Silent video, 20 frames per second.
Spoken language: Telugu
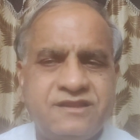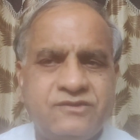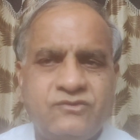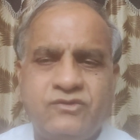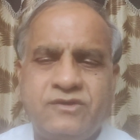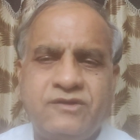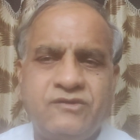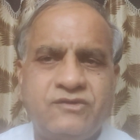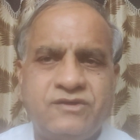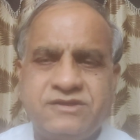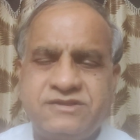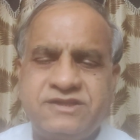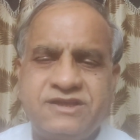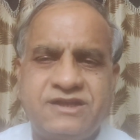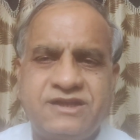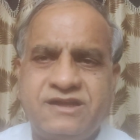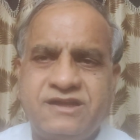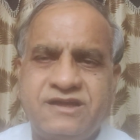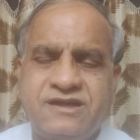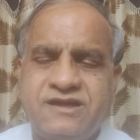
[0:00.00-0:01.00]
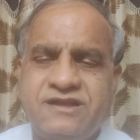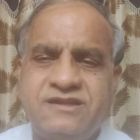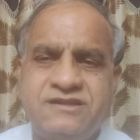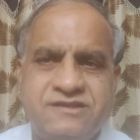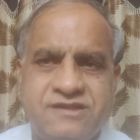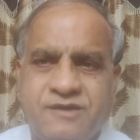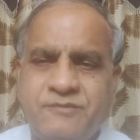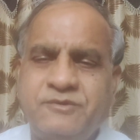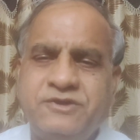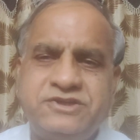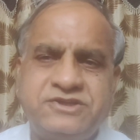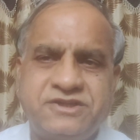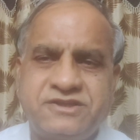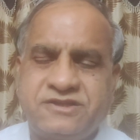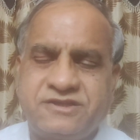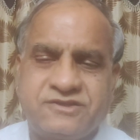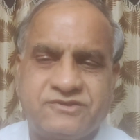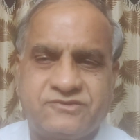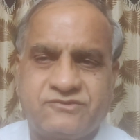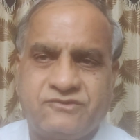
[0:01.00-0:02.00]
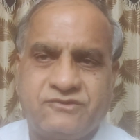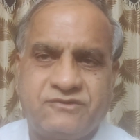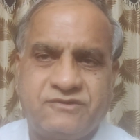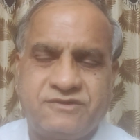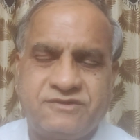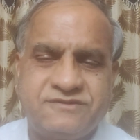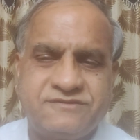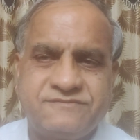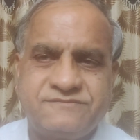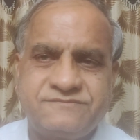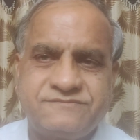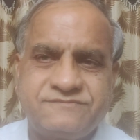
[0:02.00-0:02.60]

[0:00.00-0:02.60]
అన్నది కూడా ఒకసారి అన్నది సమీక్ష చేసుకోవాలి